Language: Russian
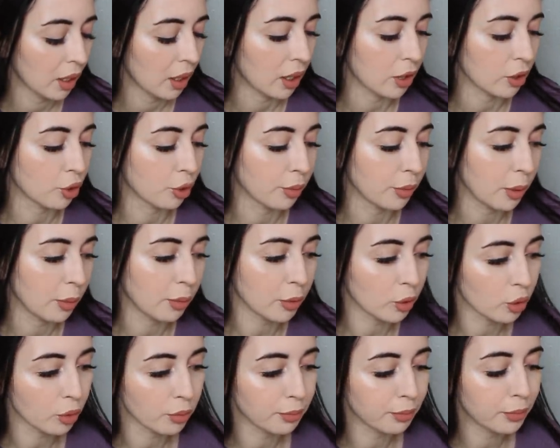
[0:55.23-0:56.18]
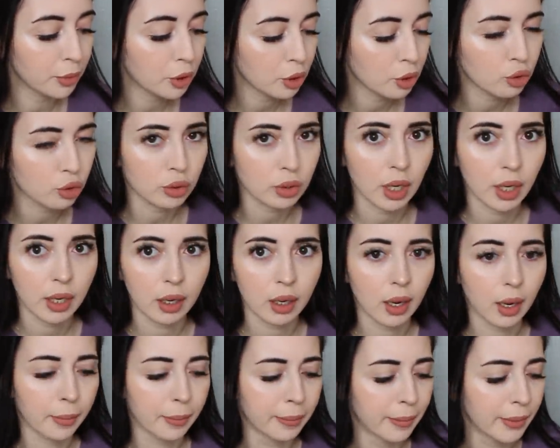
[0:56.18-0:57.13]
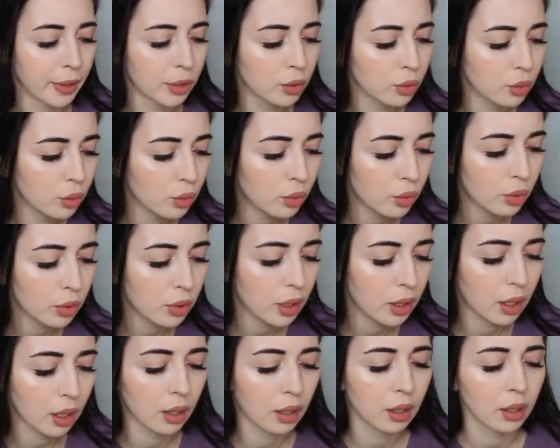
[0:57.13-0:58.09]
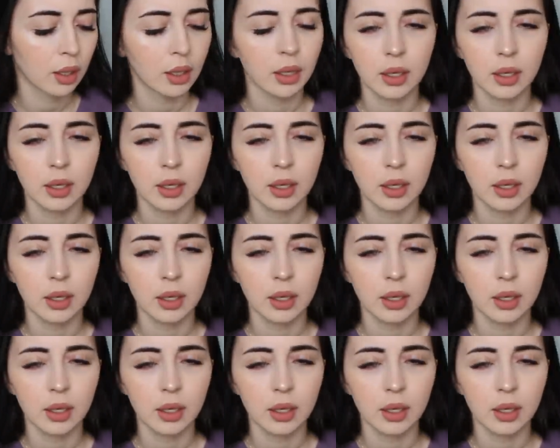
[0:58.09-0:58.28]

А то мне потом пишут, Айка обманула,